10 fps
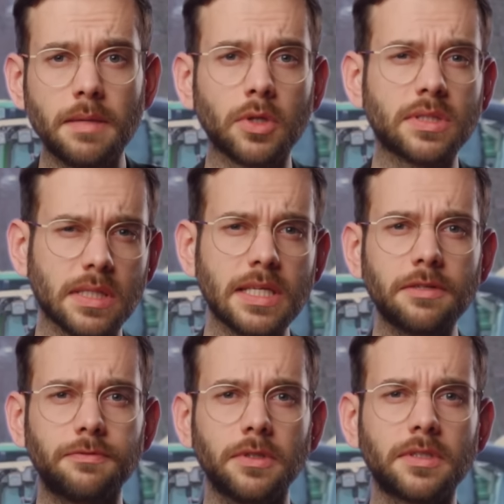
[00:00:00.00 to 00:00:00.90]

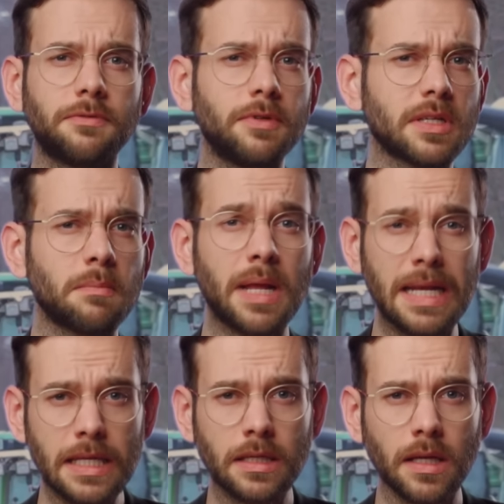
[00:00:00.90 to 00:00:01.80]
demonstriert wird, wird in
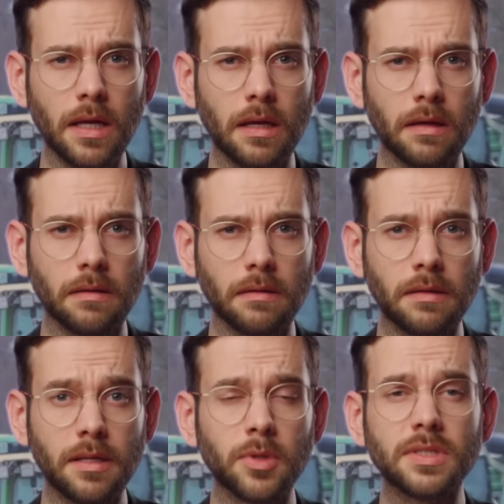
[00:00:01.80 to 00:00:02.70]
Berlin äh,
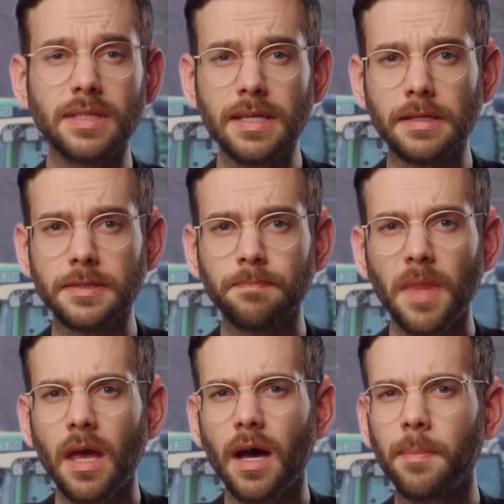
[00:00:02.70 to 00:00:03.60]
demonstriert.
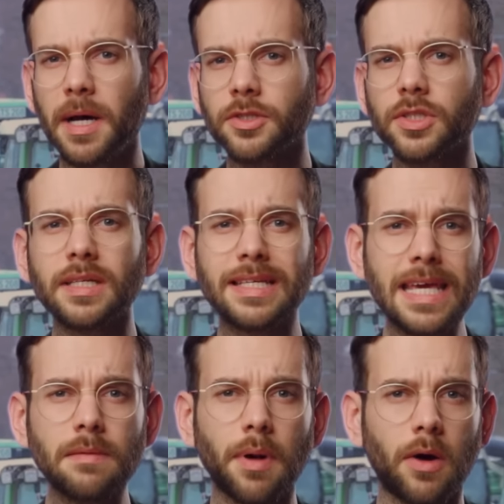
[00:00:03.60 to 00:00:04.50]
Aber anstatt
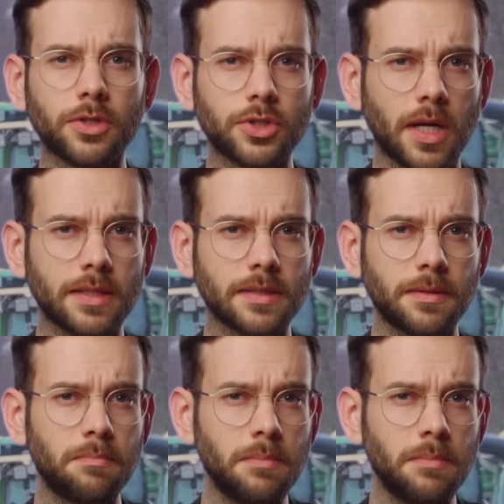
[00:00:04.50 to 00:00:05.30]
gegen braune Scheiße,